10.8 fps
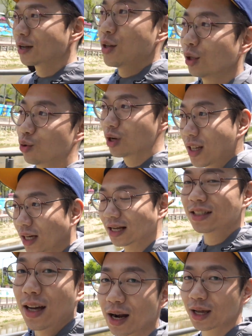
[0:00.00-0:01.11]
그래서 이 뛰는 시간
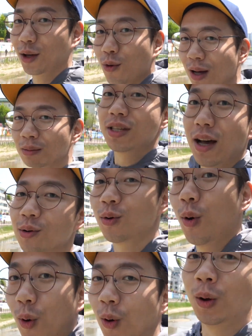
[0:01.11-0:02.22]
자체가 하나님께 너무
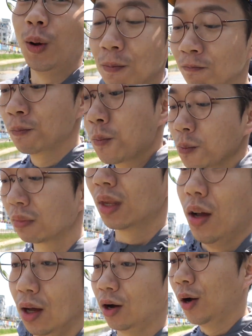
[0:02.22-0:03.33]
감사하고
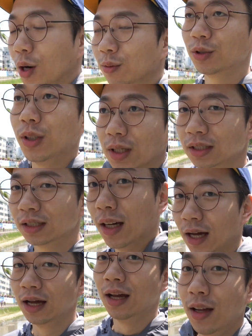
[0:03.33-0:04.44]
어, 여러분 그
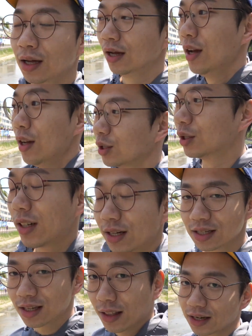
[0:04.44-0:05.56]
저는
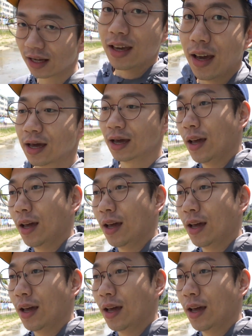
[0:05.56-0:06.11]
크리스찬들에게